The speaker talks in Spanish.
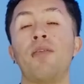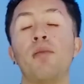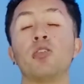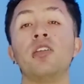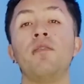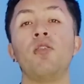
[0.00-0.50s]
El
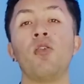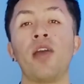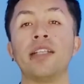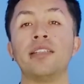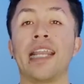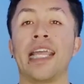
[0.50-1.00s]
famoso
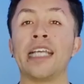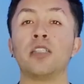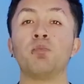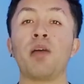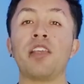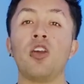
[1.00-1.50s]
influencer
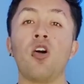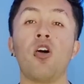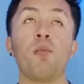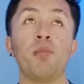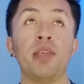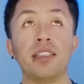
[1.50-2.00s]

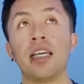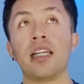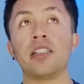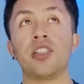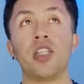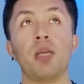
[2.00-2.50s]
español
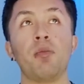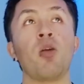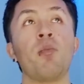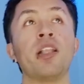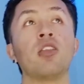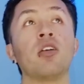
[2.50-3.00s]
Mr. Chip
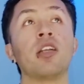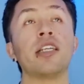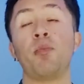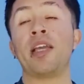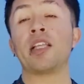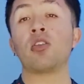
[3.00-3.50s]
comentó
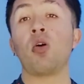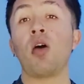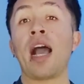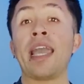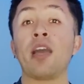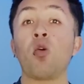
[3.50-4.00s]

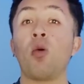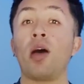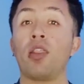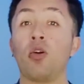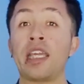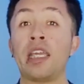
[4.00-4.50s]
respecto a
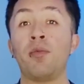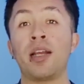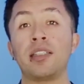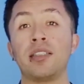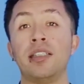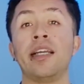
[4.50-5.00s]
Ecuador y
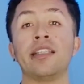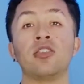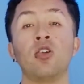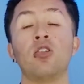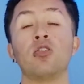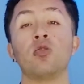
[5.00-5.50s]
Brasil que
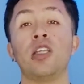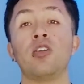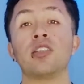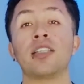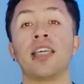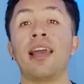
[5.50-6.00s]
son los
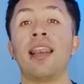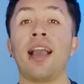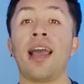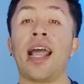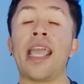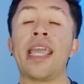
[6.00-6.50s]
únicos que dan
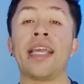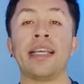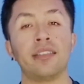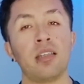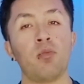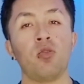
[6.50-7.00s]
la cara en
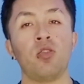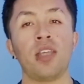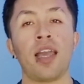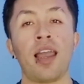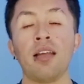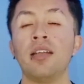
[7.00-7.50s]
este
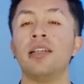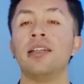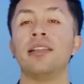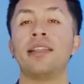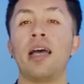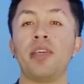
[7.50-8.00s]
mundial.
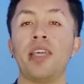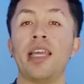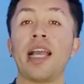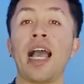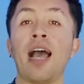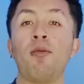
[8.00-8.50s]

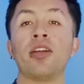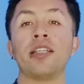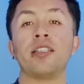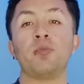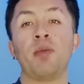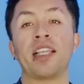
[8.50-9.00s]
También habló
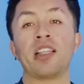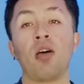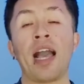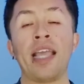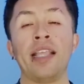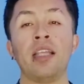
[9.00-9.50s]

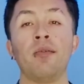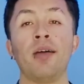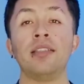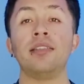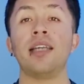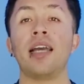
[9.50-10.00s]
respecto a Ener
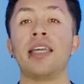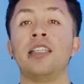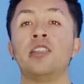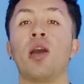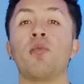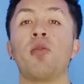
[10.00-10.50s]
Valencia
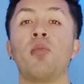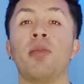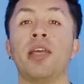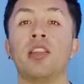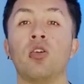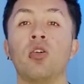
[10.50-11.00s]
y su buen
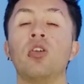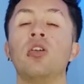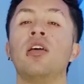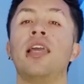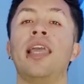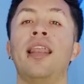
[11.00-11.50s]
momento
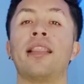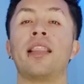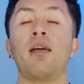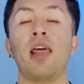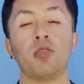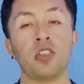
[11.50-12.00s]
en la
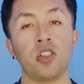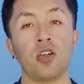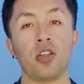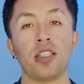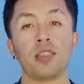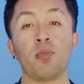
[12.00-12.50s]
tabla de
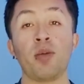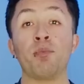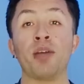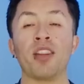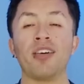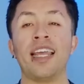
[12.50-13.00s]
posiciones.
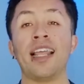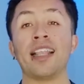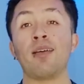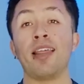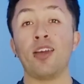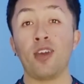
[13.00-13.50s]
bueno, perdón, en
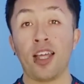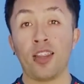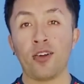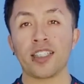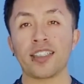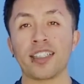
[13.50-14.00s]
la tabla de
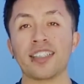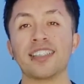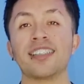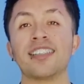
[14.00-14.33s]
goleadores.